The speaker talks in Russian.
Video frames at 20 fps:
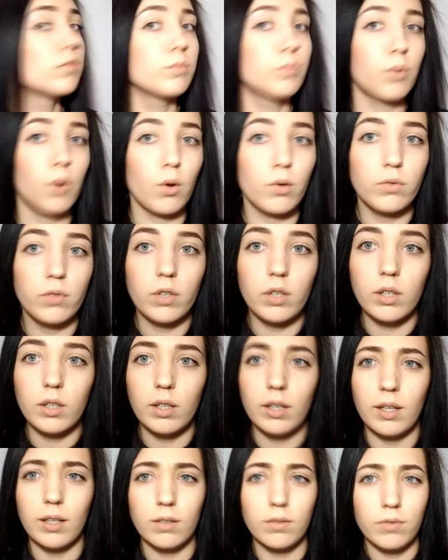Профиль
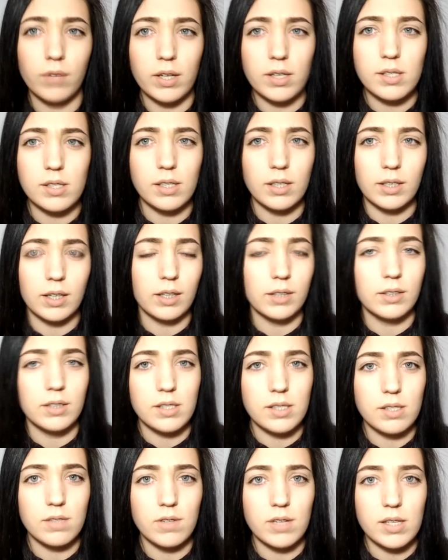или анфас, или как это
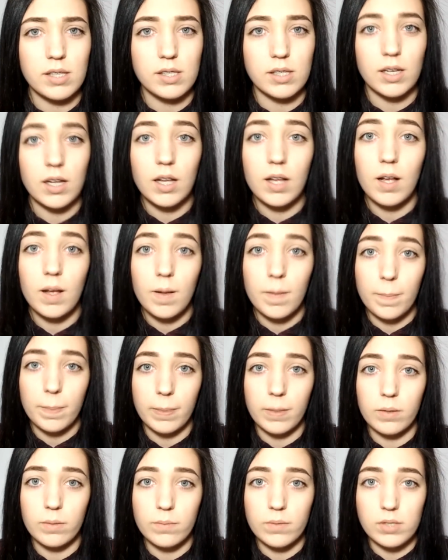называется.
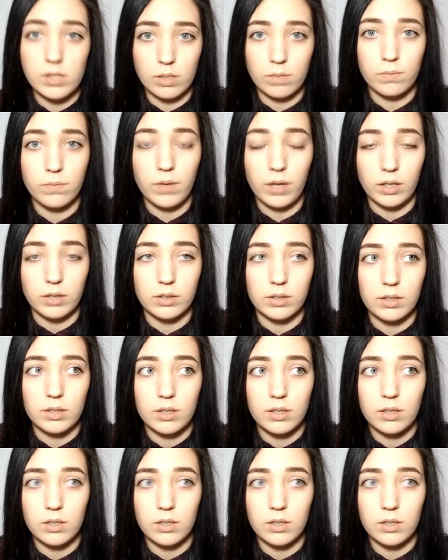Но сам факт.